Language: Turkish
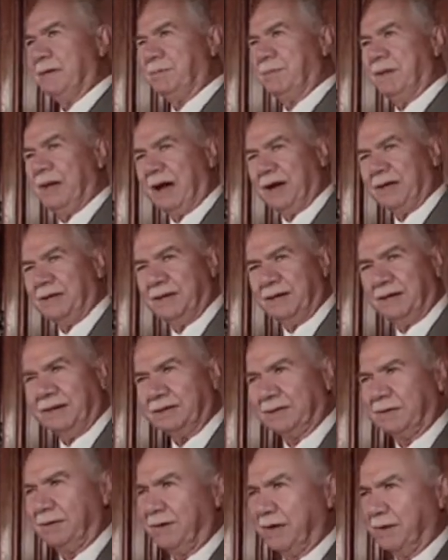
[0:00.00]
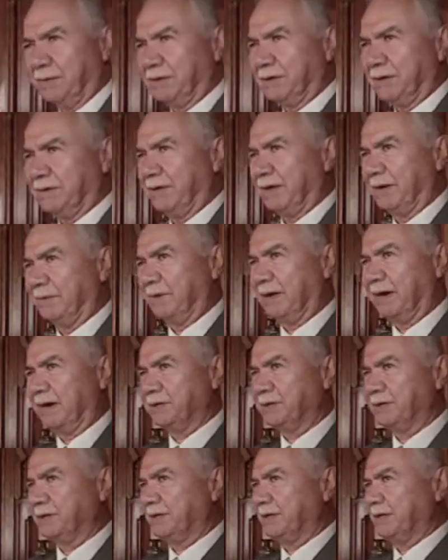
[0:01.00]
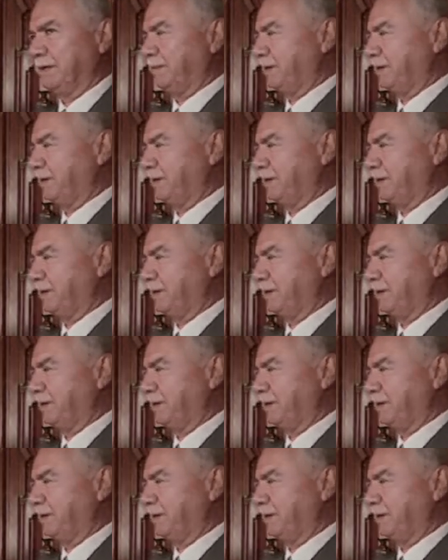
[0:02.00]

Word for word: bir aydınlık da vermiş efendim. Karşıdaki